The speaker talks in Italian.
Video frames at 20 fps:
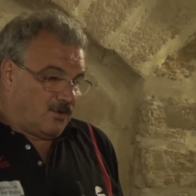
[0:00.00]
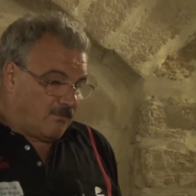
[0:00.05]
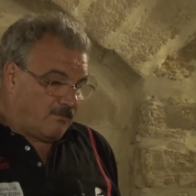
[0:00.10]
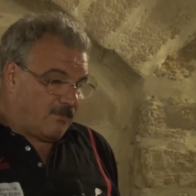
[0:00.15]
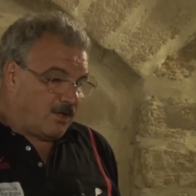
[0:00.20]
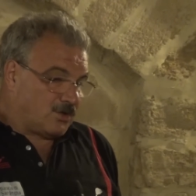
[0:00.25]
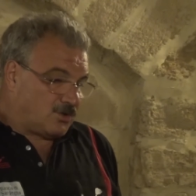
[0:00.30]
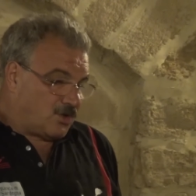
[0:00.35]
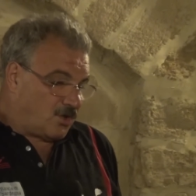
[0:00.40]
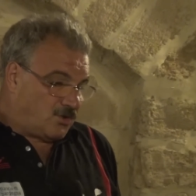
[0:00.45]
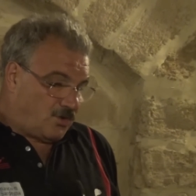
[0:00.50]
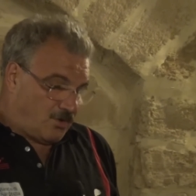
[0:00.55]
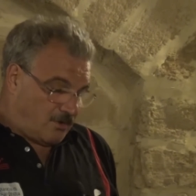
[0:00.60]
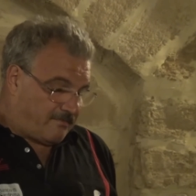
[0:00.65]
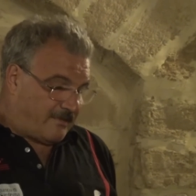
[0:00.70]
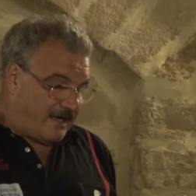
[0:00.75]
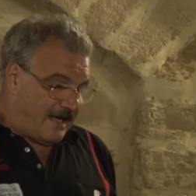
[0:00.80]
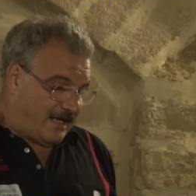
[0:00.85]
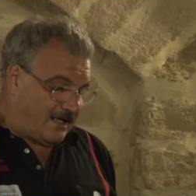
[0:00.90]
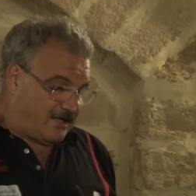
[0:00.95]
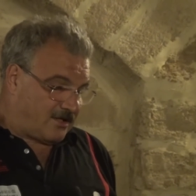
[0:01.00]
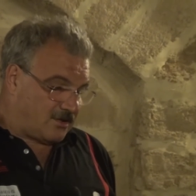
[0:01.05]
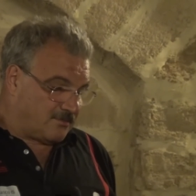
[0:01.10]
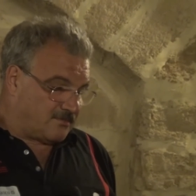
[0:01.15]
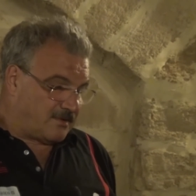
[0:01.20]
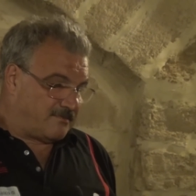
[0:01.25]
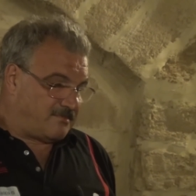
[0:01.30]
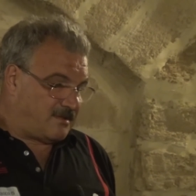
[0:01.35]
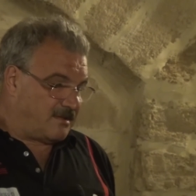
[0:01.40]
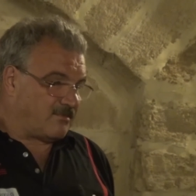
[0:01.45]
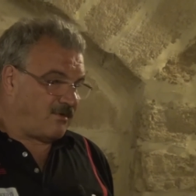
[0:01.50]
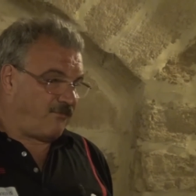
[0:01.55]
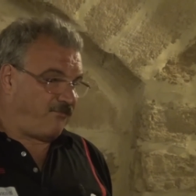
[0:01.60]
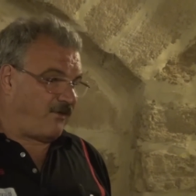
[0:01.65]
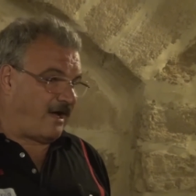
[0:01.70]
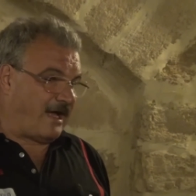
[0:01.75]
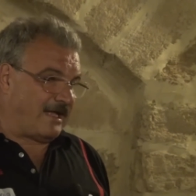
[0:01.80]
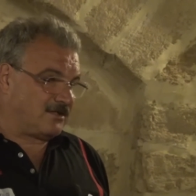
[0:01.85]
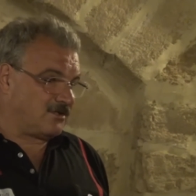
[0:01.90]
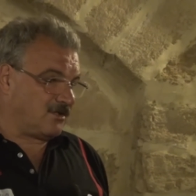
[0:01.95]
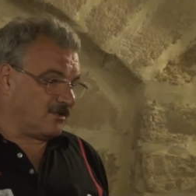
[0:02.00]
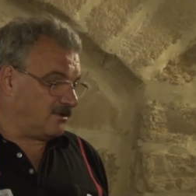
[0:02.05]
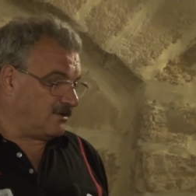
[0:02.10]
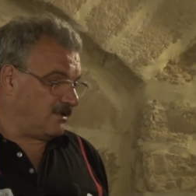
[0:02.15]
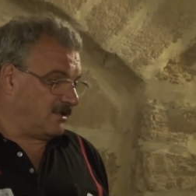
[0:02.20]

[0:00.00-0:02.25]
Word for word: un modo normale come abbiamo fatto,